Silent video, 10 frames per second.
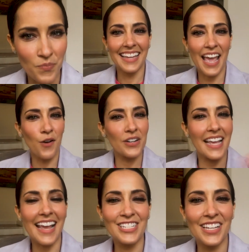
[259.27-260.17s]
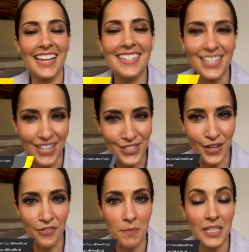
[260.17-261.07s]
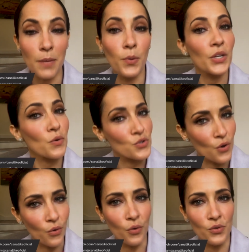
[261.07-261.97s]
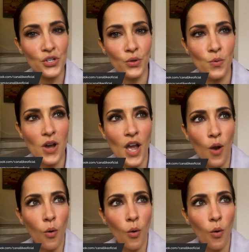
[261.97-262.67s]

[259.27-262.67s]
Reúne aí as crianças da sua família porque o jogo continua